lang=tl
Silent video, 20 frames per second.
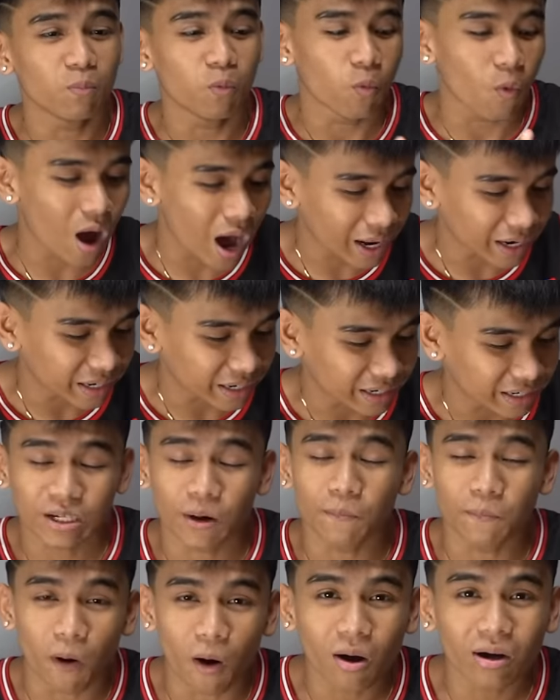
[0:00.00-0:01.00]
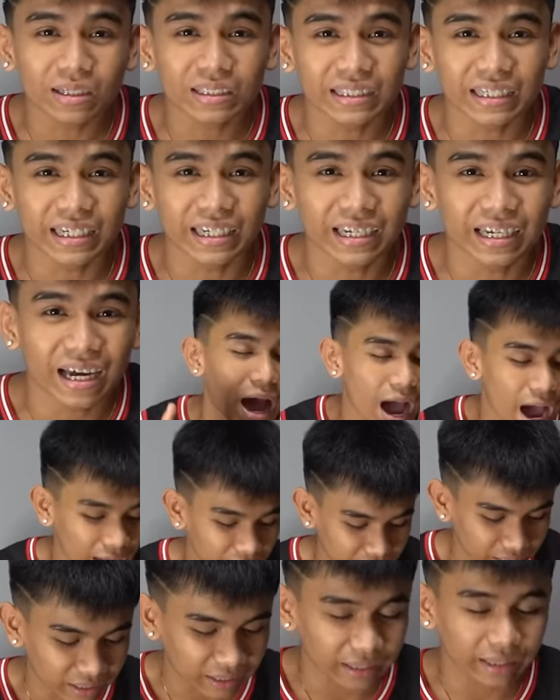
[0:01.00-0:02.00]
buwan sa boxing
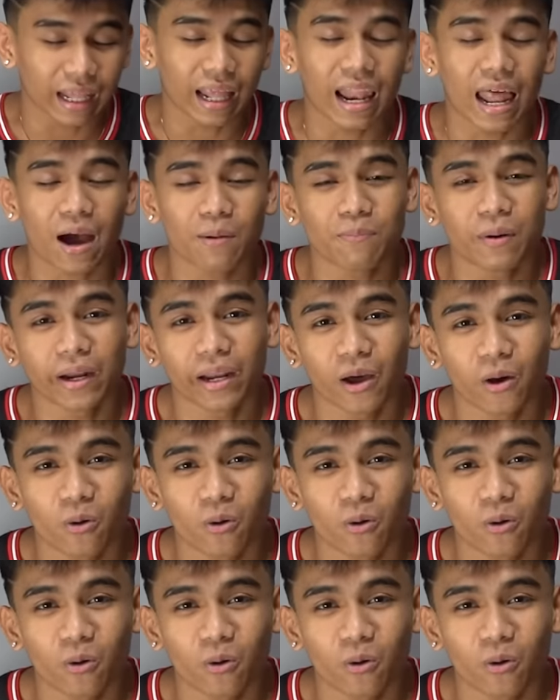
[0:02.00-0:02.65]
at lalaban